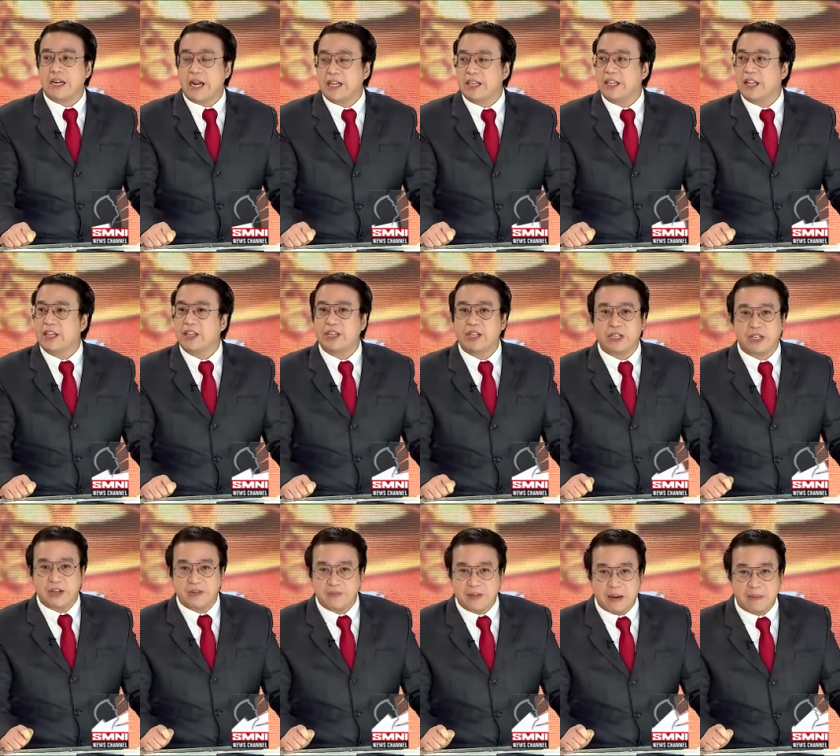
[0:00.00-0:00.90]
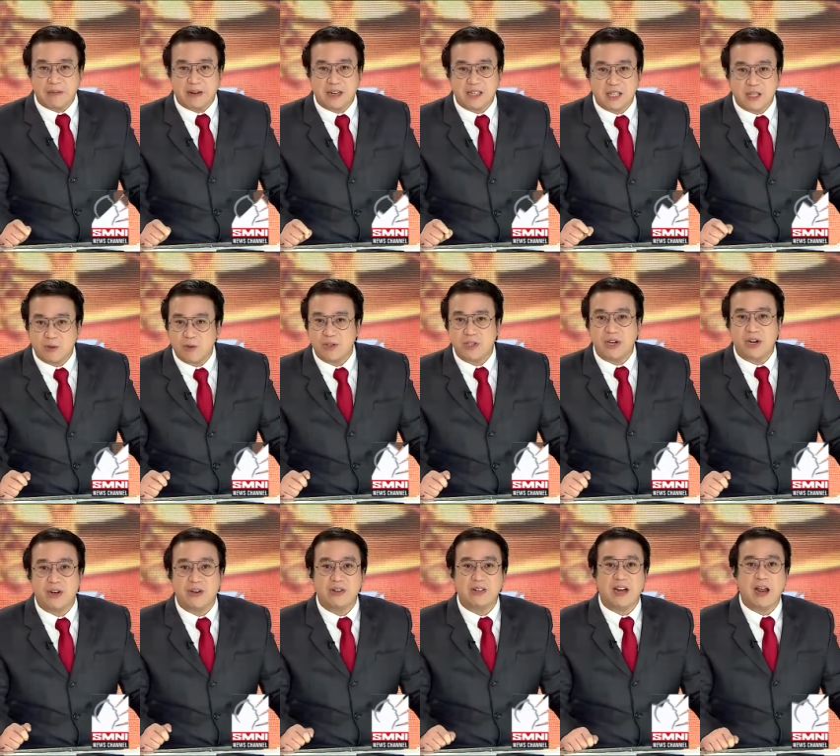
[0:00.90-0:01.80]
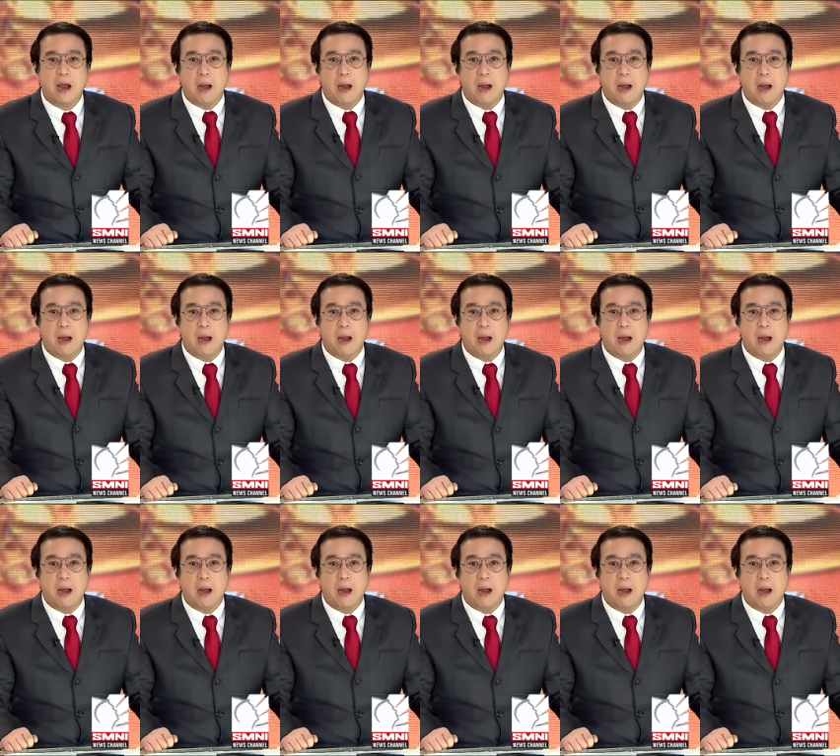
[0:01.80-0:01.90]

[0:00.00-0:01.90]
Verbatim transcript: 1935 Constitution,